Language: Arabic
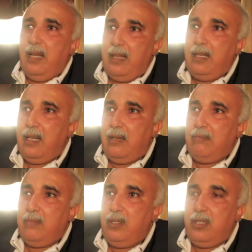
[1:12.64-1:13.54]
هذه
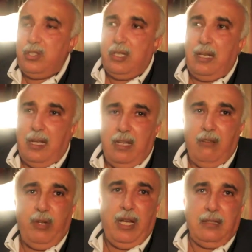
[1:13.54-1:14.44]
ينجر عنها
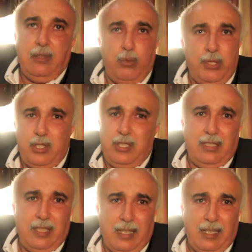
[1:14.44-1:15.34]
في عدي ومش
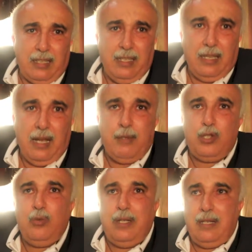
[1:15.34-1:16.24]
جديده راهي الحكايه اما
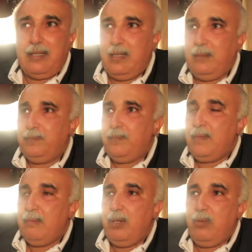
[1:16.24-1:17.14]
شنو اللي حصل
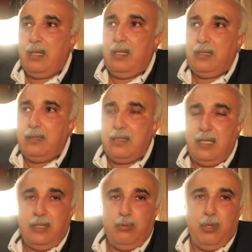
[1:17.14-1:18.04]
بالوضع
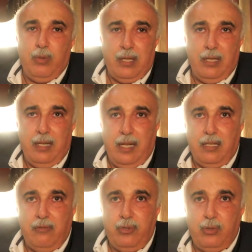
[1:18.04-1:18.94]
الاقتصادي وبالوضع اللي
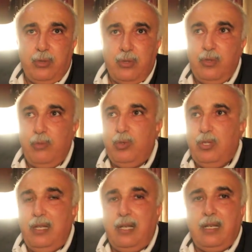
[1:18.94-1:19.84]
عندنا في تونس
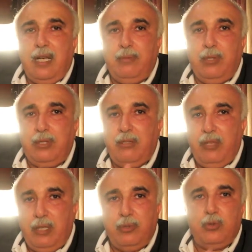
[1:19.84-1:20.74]
يمكن الارقام توا
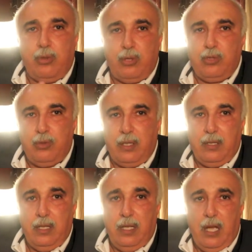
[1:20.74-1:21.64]
تفاخمت كثرت شويه
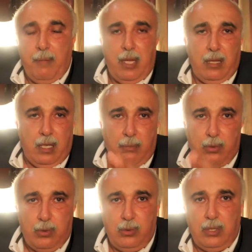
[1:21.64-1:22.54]
اما هذا كان
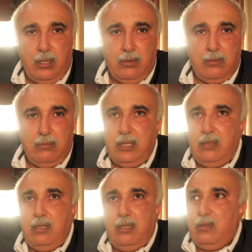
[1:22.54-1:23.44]
موجود راه
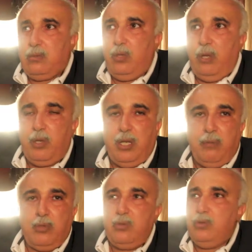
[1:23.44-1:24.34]
من طول عمرها
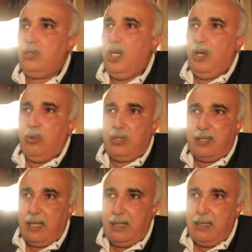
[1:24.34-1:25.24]
موجود
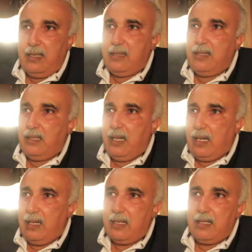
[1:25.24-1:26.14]
وتسال الساده
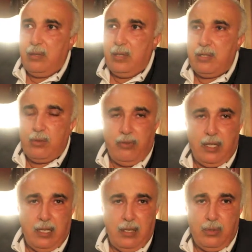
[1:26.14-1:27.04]
القناصله ولا
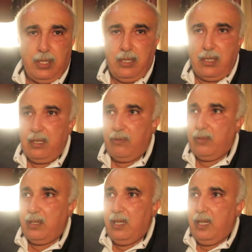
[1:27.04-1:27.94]
السفراء هنا كيف
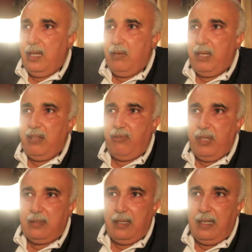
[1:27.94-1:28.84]

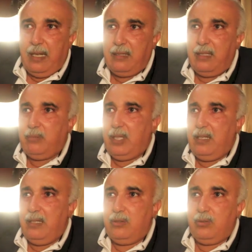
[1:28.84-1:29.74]
الملفات اللي عندنا نتاع
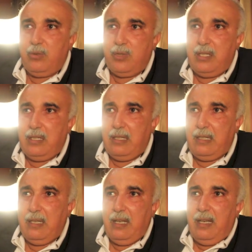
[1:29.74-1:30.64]

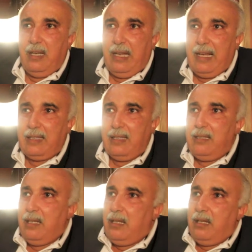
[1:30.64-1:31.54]
التونسيين
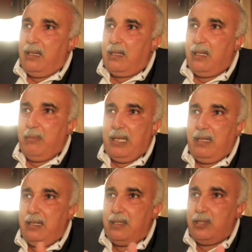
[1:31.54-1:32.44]
العالقين آه،
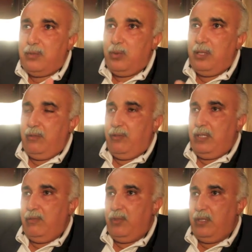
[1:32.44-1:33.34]
كما شو اسمه اللي
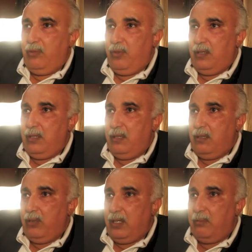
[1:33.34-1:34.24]
في في في,
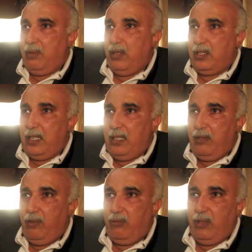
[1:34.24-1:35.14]
ربي فرج عليه
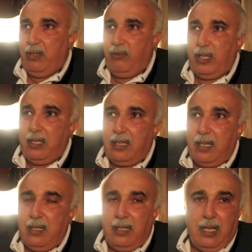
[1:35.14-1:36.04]
اللي في في في
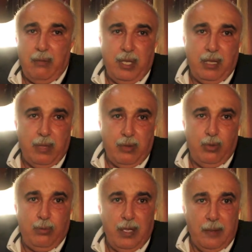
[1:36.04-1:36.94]
قطر الاخ ماهر
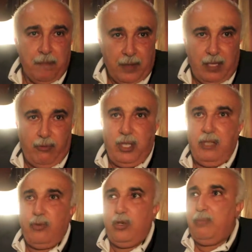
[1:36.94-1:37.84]
مذيوب كيف
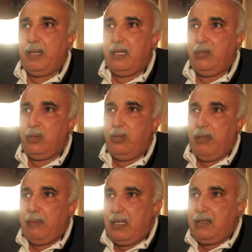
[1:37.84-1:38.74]
كيف كل مره
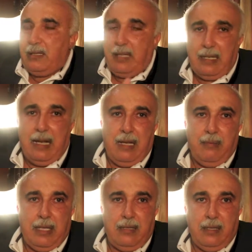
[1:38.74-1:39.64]
يطلب اما سيت ان كا
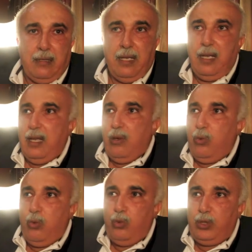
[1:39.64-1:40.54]
معناتها
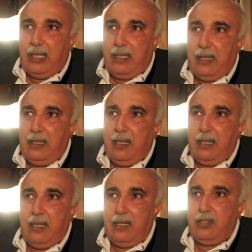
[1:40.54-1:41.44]
وديكا كي
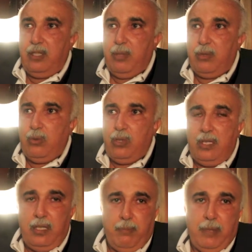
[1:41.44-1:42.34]
هكا انا ديما نقول
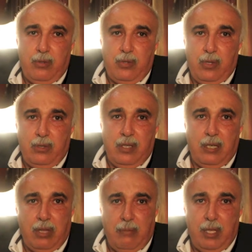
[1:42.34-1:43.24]
اني با لو
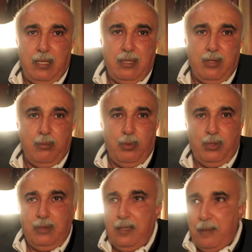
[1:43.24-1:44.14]
راه ثم ناس
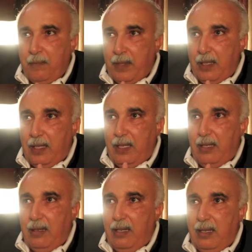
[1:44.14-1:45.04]
يمكن
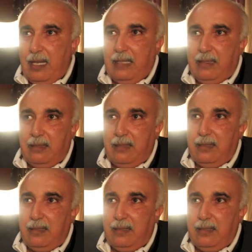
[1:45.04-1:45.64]
قاعده